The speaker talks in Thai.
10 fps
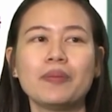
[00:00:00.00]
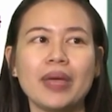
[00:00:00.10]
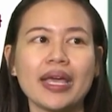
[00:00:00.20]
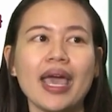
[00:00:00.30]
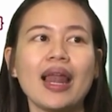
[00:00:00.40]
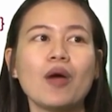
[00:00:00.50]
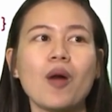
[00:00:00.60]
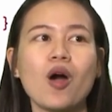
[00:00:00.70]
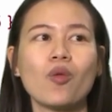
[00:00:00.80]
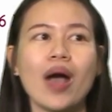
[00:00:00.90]
เพียงแค่เรา
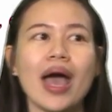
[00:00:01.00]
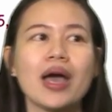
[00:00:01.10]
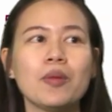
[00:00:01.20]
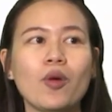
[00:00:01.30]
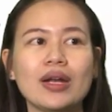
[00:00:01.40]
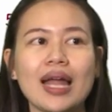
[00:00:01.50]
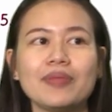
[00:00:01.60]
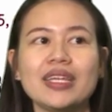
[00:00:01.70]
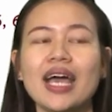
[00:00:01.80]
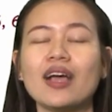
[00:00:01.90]
มองว่าผลลั
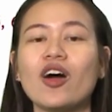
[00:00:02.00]
พธ์ที่ได้